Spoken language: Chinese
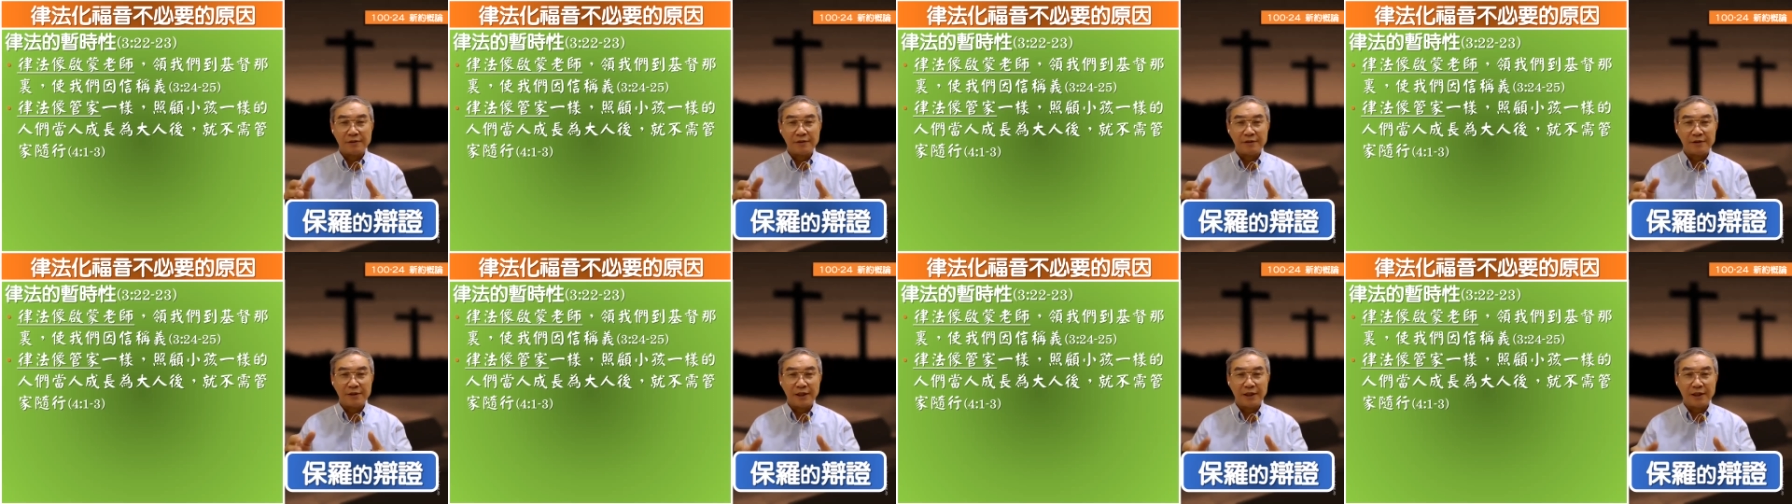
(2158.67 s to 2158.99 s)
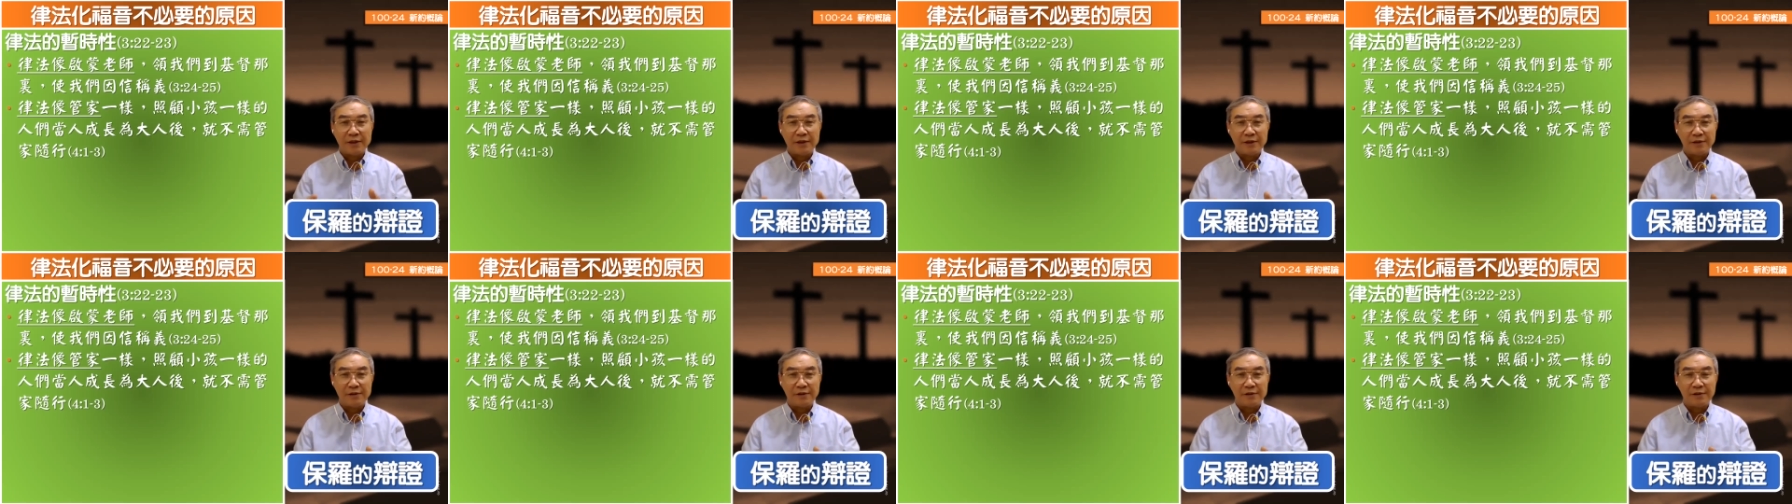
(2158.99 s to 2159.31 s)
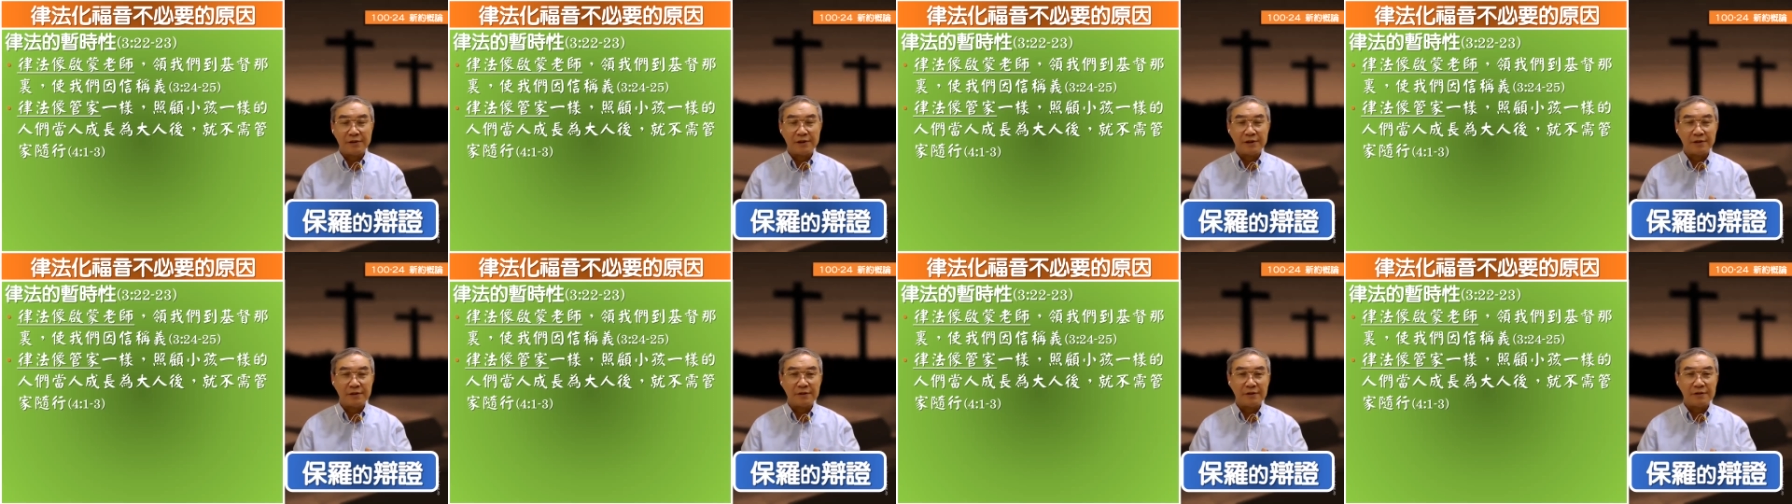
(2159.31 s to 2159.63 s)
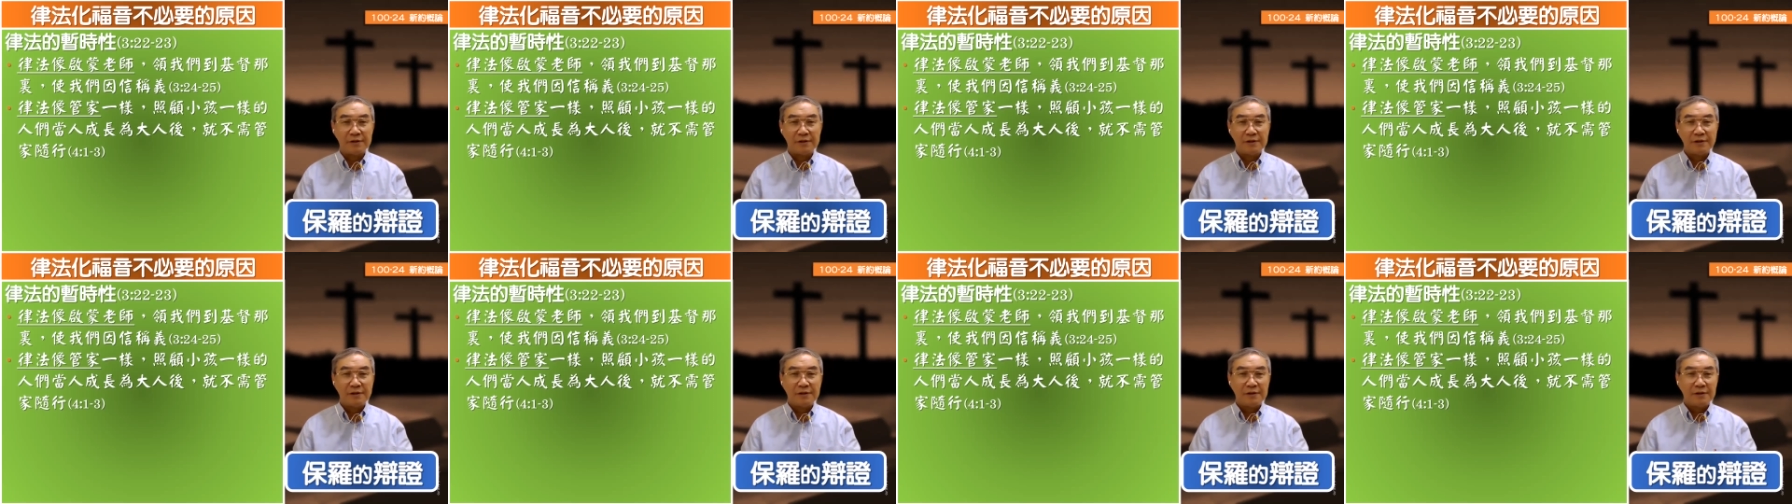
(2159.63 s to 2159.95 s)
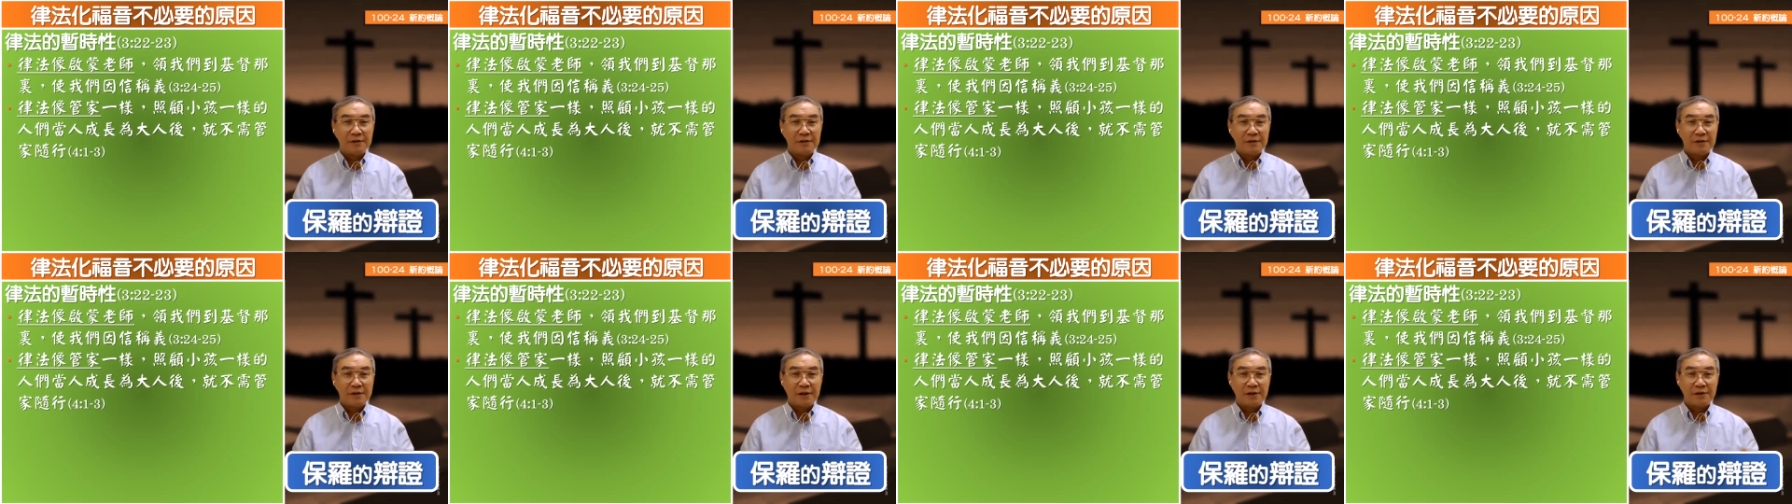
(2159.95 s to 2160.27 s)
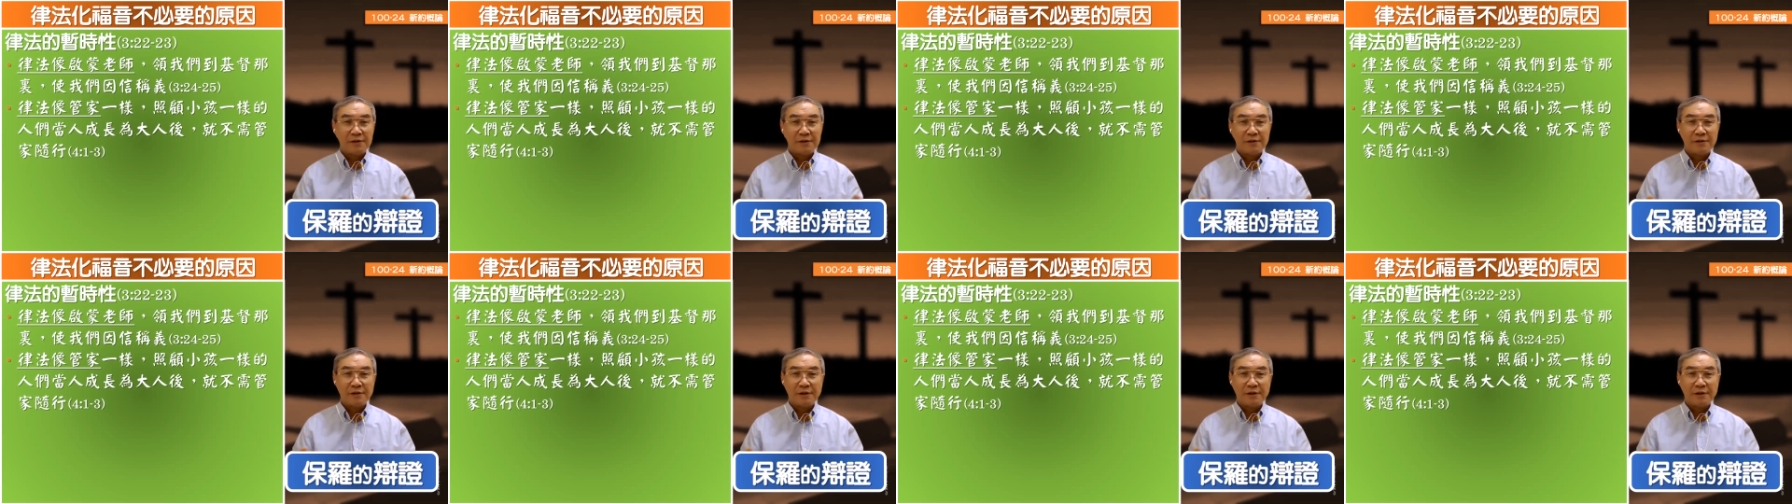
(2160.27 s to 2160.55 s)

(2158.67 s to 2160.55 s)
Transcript: 家业之前，他事实